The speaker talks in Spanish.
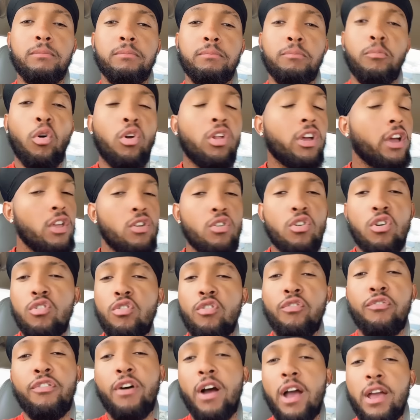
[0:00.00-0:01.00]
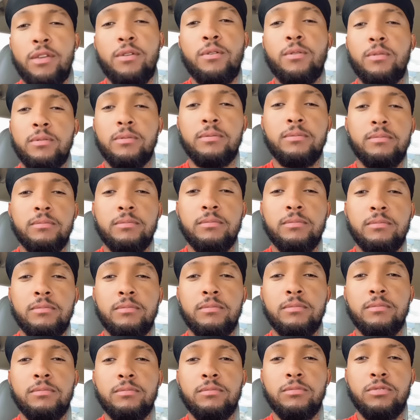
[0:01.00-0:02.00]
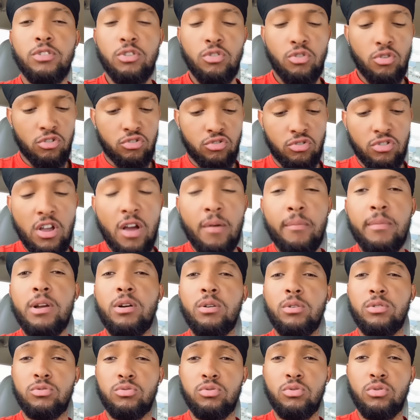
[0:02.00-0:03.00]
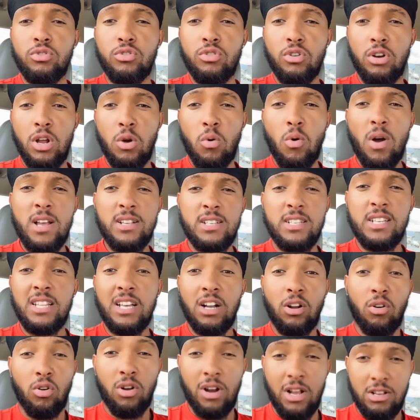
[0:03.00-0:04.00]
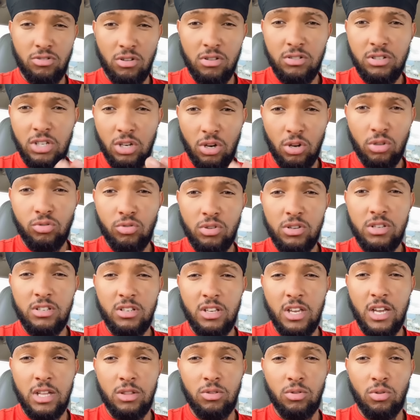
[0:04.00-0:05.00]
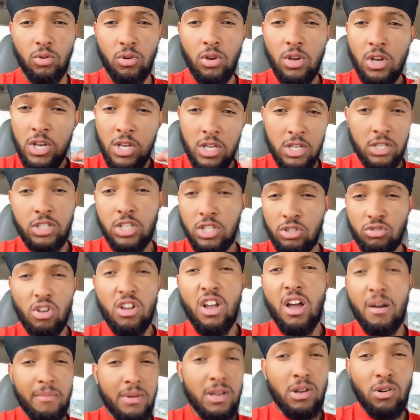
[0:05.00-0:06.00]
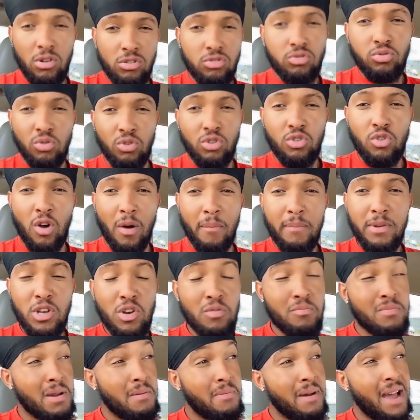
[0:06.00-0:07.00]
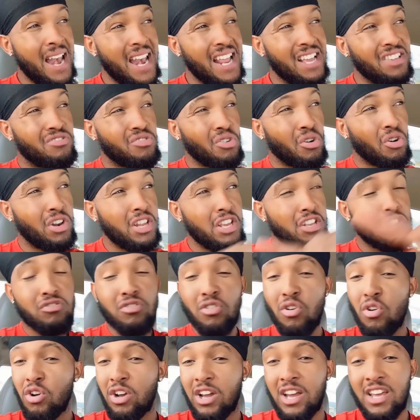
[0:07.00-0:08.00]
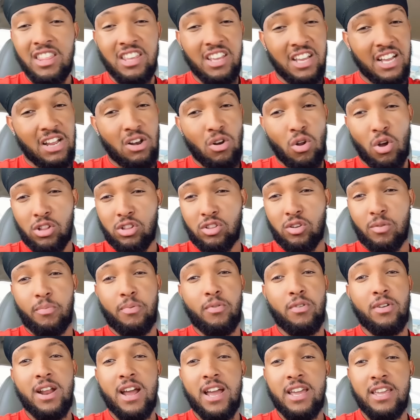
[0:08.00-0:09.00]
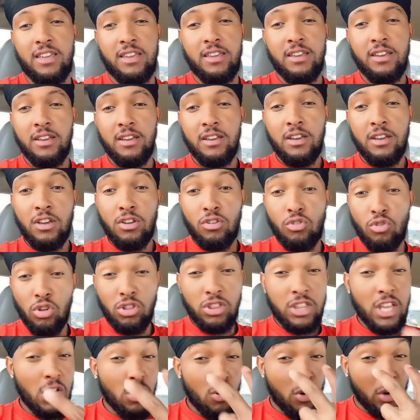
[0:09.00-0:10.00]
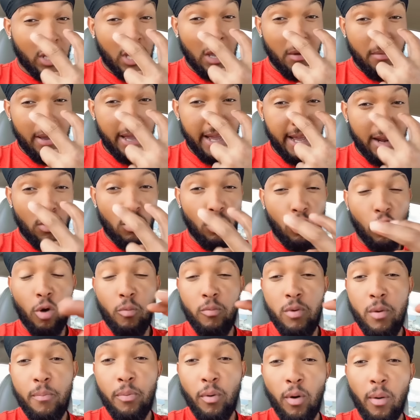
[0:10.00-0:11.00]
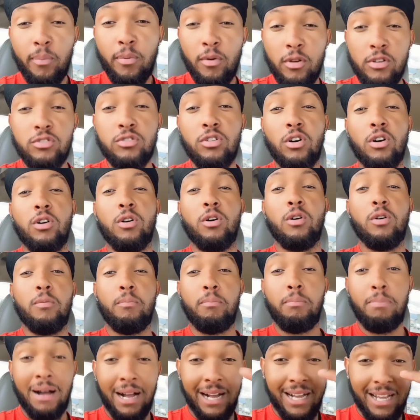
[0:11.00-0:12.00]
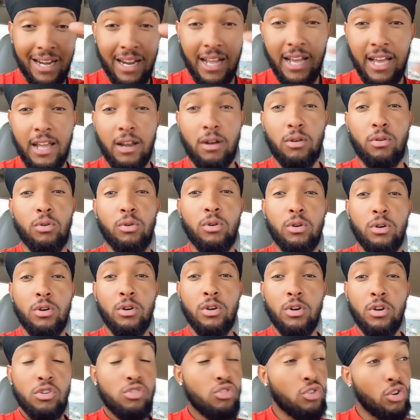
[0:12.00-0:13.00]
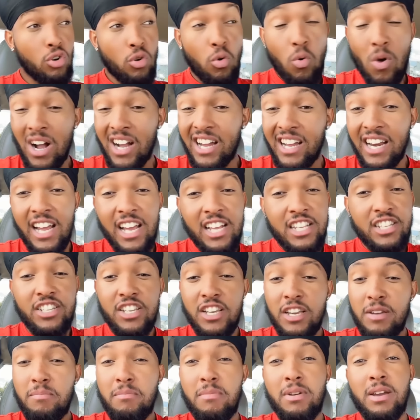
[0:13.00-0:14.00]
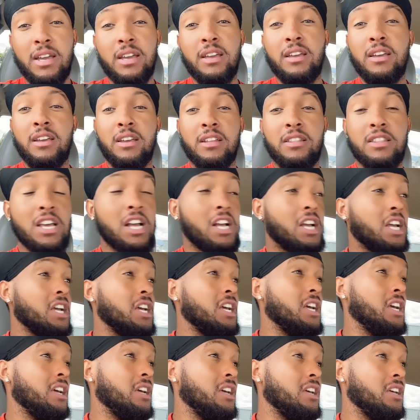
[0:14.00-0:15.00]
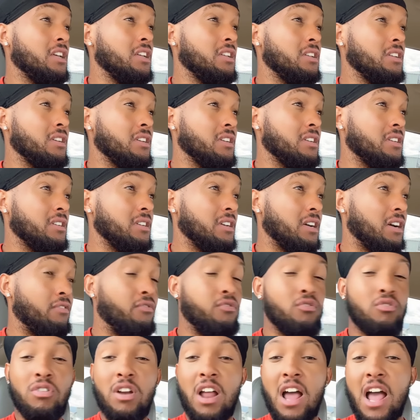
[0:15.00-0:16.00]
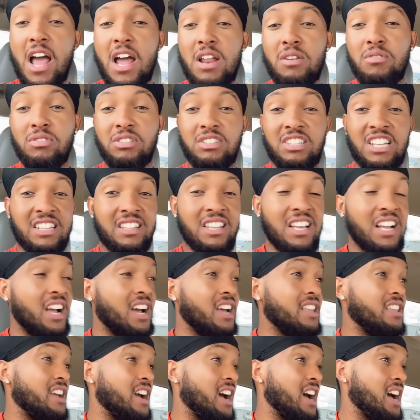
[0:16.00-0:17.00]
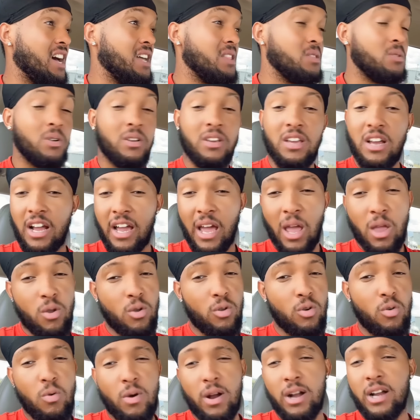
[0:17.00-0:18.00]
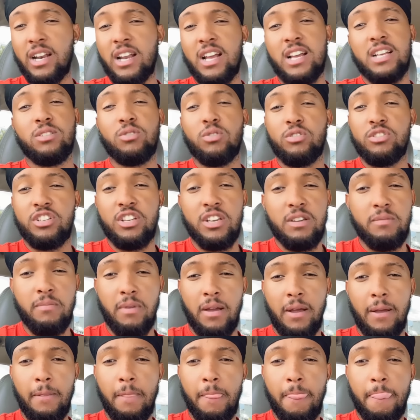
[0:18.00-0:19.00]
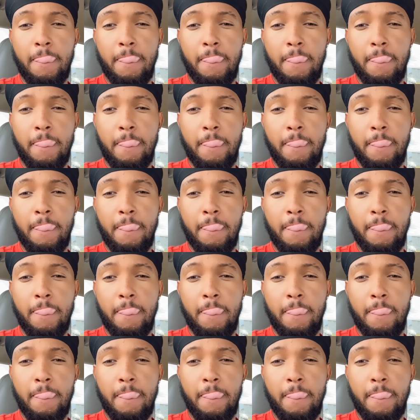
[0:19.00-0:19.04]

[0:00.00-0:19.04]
Porque yo no fallo. Si yo soy amigo suyo, le voy a decir de corazón se lo estoy diciendo. Si soy amigo suyo, a mí no me vale chorizo lo que diga el otro por ahí. Yo tengo que verlo con mis propios ojos para creerlo. Yo no voy a creer chisme de que a fulano te está engañando, que aquello. Yo no voy a creer esos chismes.